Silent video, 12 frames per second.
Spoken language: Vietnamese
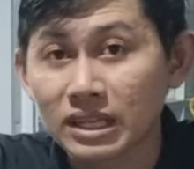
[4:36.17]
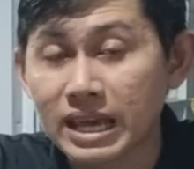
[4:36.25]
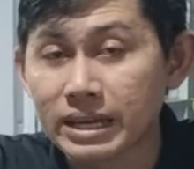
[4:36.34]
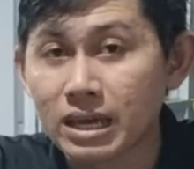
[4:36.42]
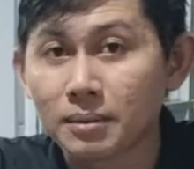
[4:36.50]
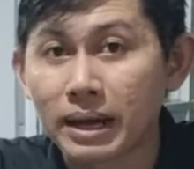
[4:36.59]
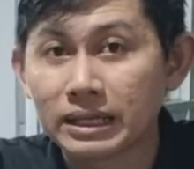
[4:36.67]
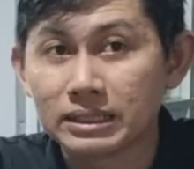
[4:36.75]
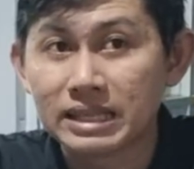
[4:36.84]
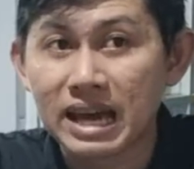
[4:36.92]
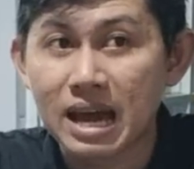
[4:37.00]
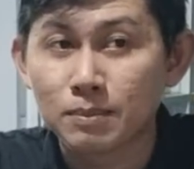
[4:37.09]
dạ gì các bạn,
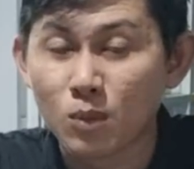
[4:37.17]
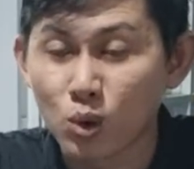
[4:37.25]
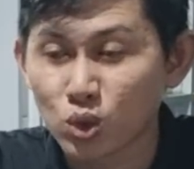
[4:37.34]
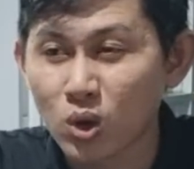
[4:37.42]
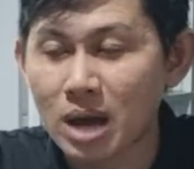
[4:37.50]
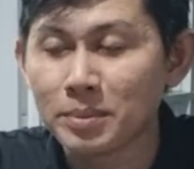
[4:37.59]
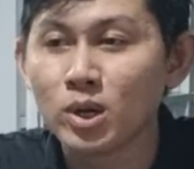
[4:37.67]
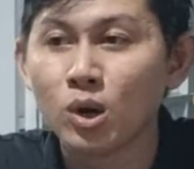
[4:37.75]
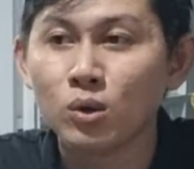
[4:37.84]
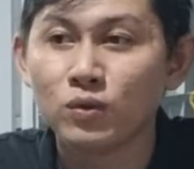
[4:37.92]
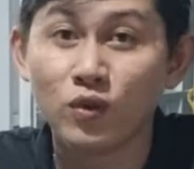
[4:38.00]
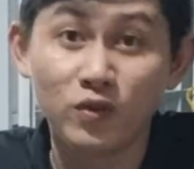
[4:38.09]
dạ một số
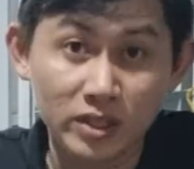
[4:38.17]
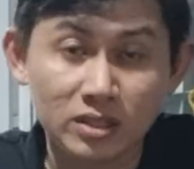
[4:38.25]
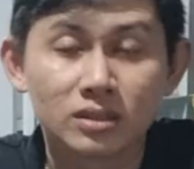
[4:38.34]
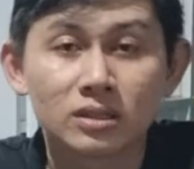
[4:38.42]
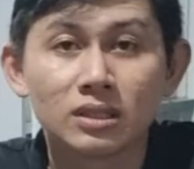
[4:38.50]
amino, fulvic,